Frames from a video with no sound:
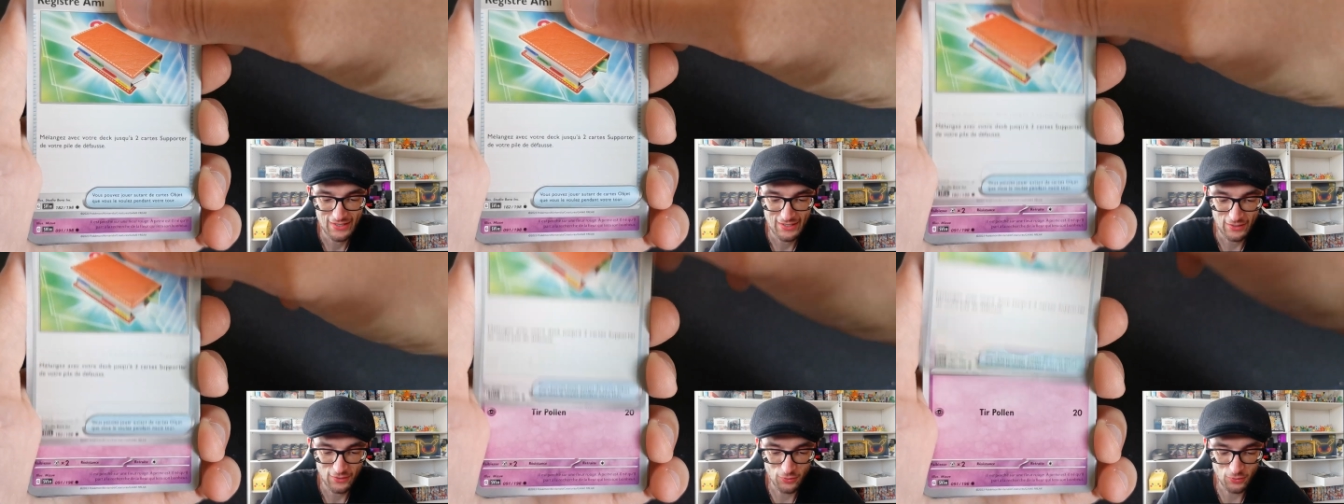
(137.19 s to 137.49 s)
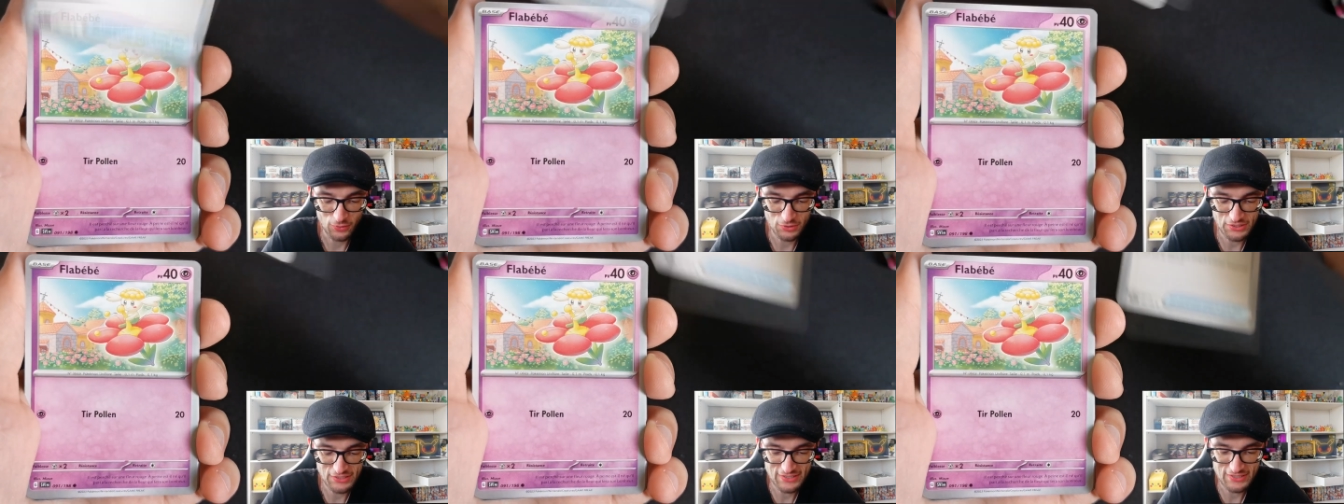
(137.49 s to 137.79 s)

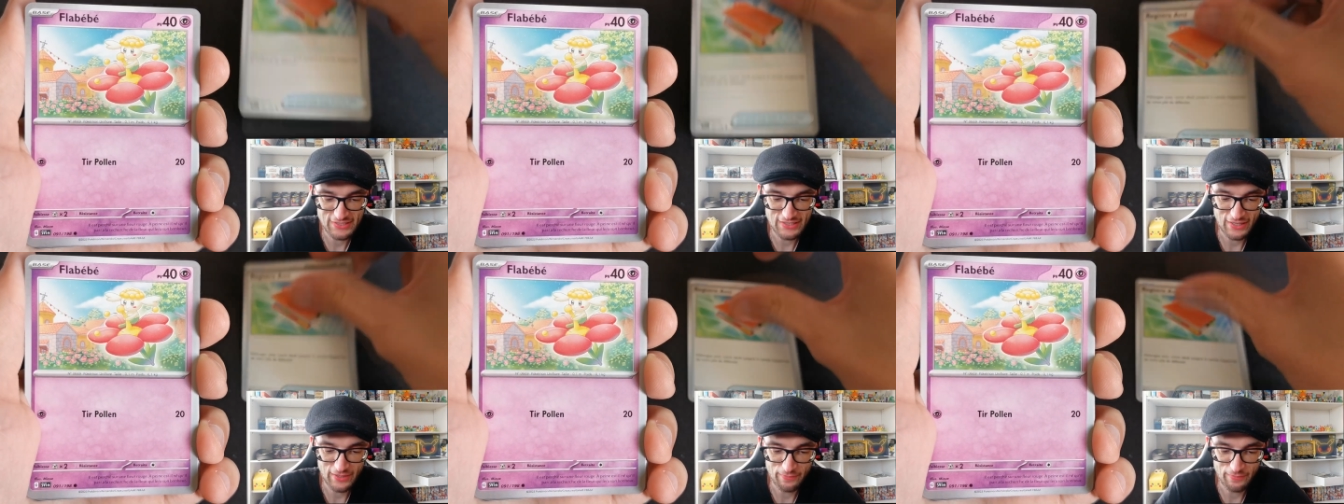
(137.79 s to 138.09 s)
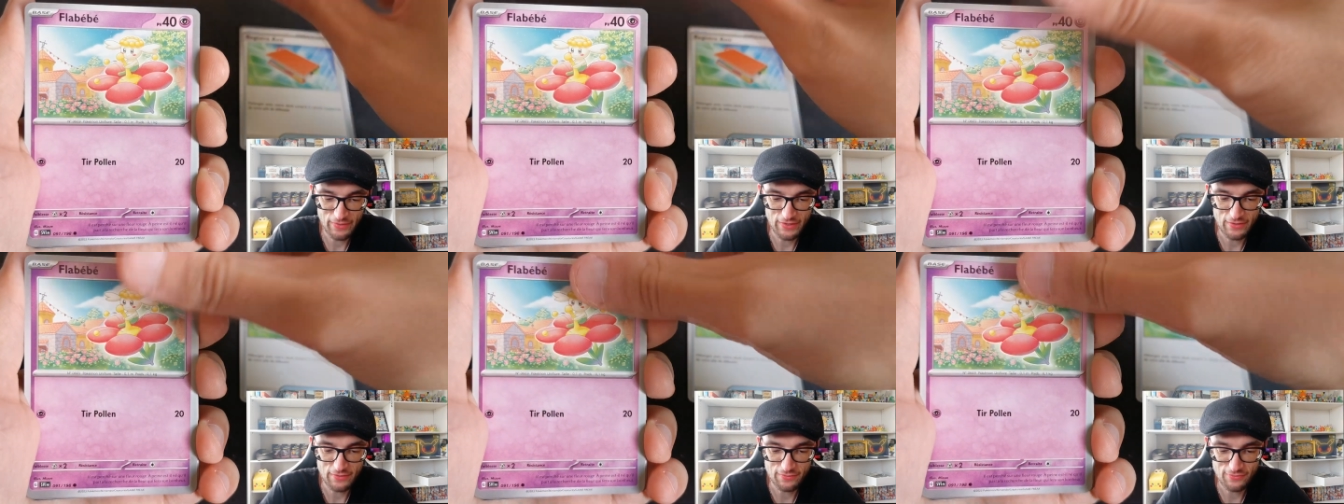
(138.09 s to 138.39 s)
Registre
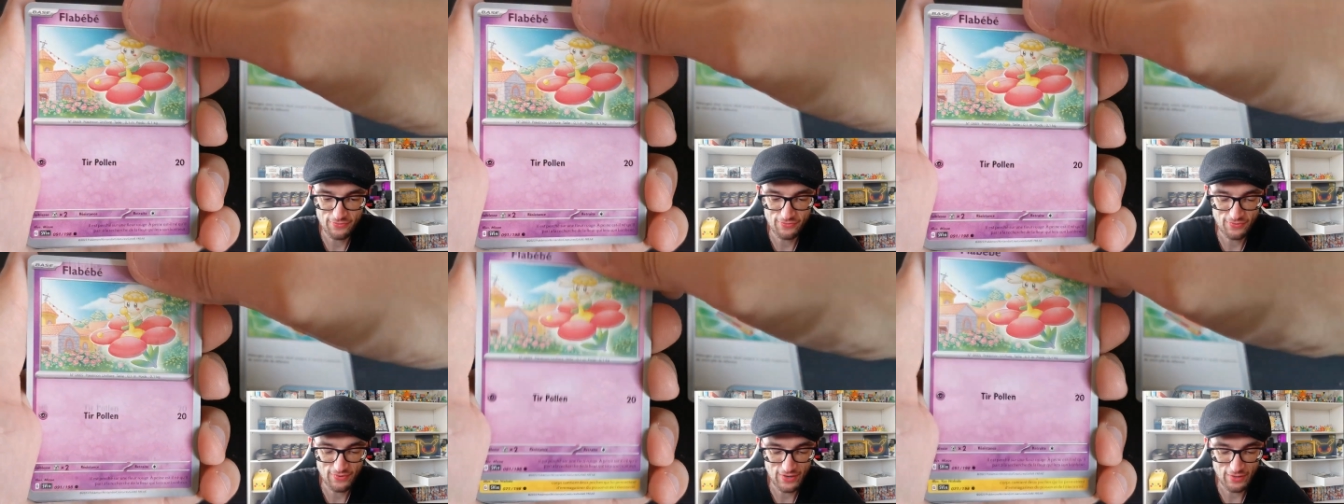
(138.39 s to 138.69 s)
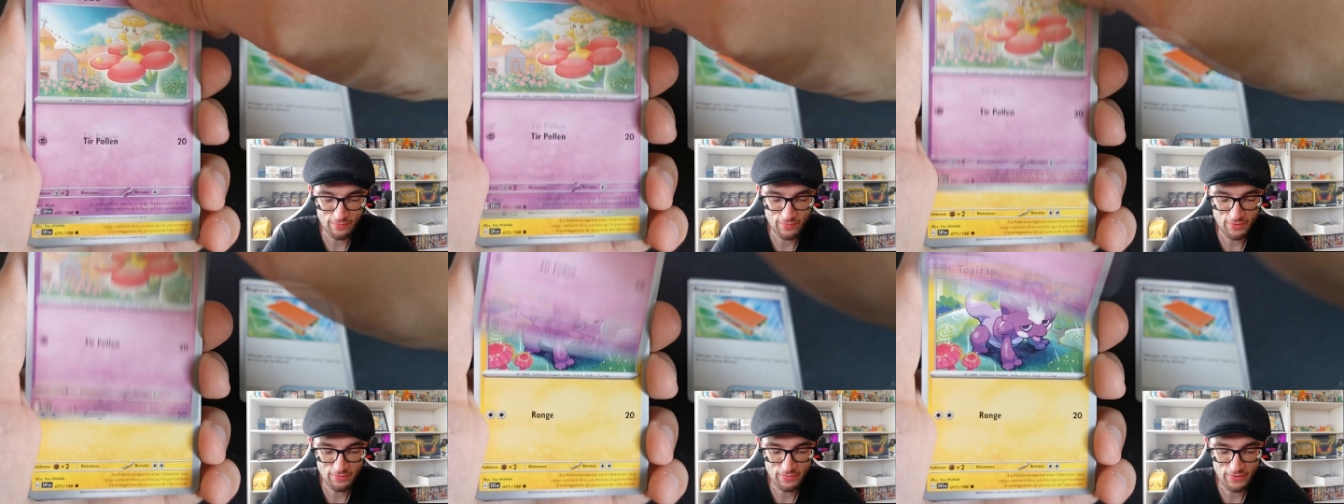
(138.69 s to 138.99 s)
ami,
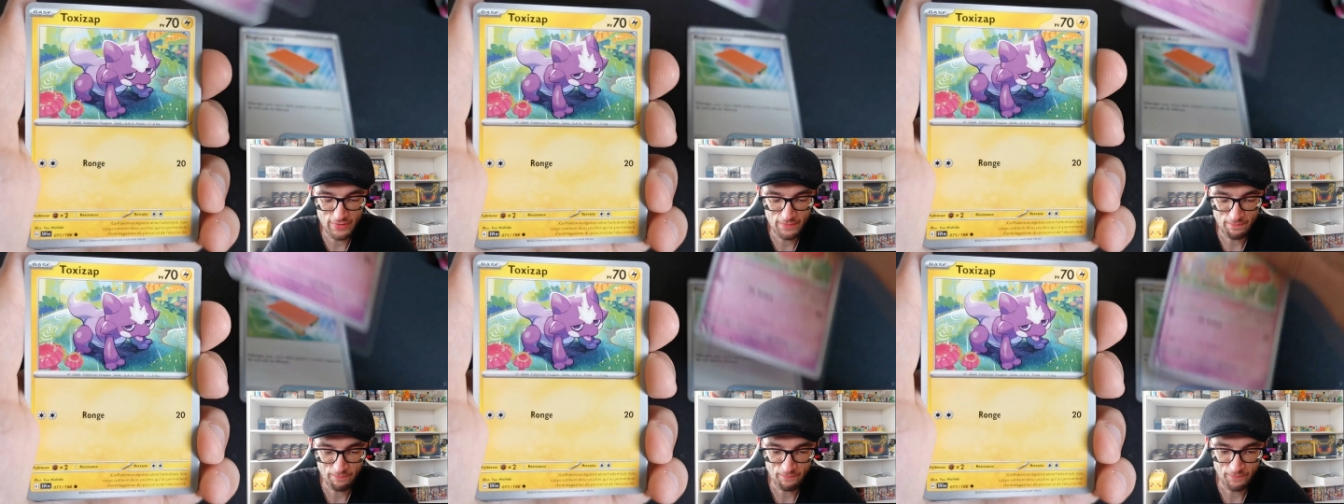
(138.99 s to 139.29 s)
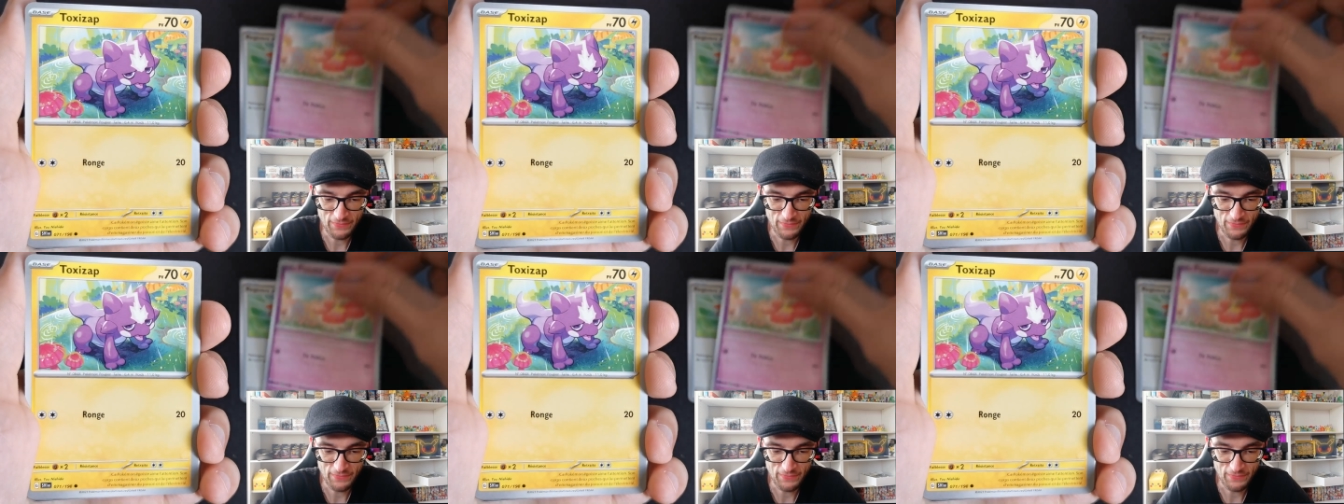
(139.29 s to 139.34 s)
Flabébé,